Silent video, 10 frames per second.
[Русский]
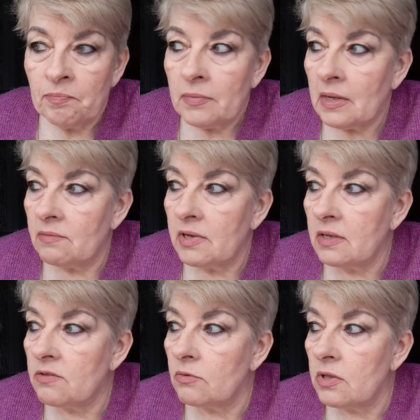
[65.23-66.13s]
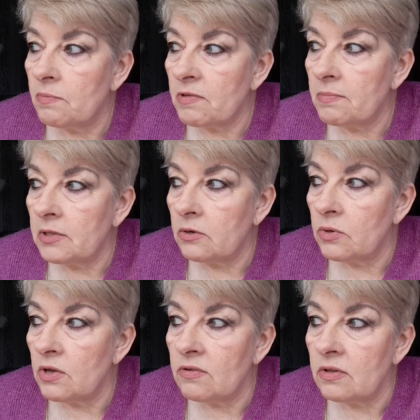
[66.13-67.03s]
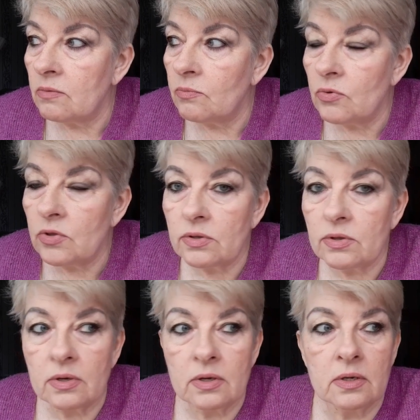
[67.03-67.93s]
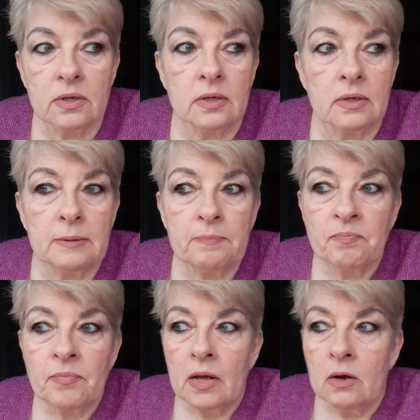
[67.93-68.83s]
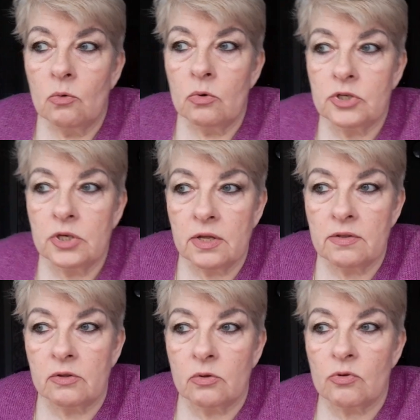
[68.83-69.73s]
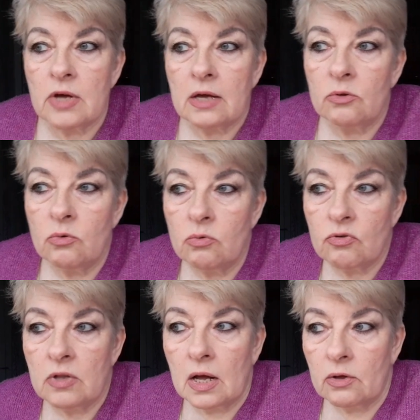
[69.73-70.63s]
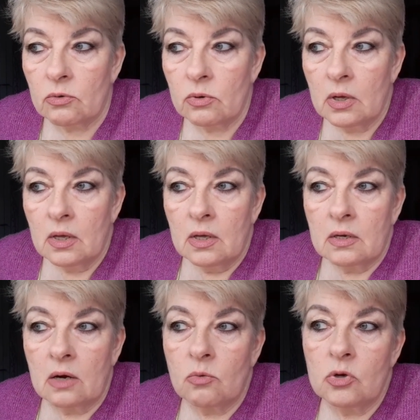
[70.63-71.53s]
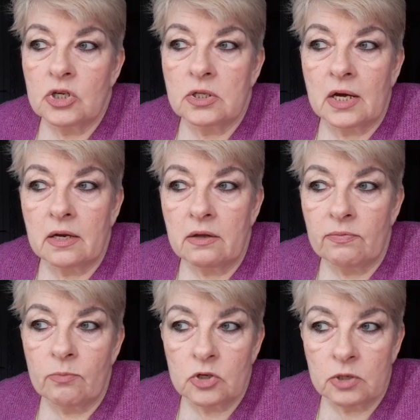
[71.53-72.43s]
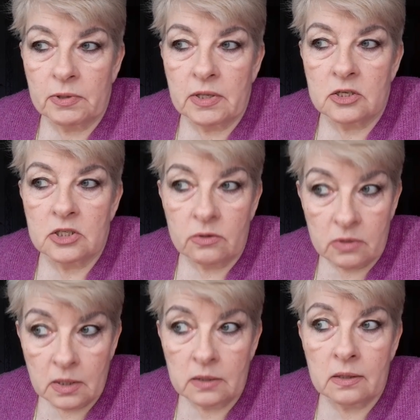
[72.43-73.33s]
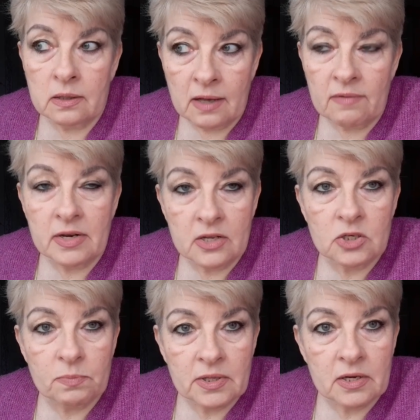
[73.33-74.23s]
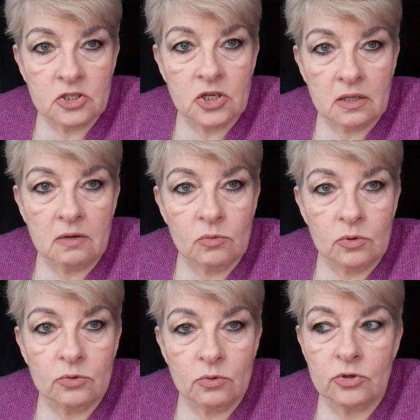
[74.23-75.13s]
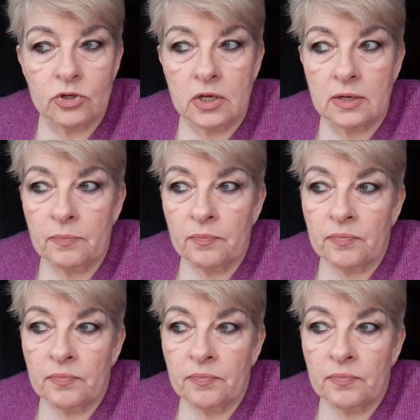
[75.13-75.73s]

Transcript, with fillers: Наверное, сегодня посмотрю, если не будет э, очереди, то зайду, узнаю, какой же тариф, может, подорожал. Наверное же, подорожало, вот, точно.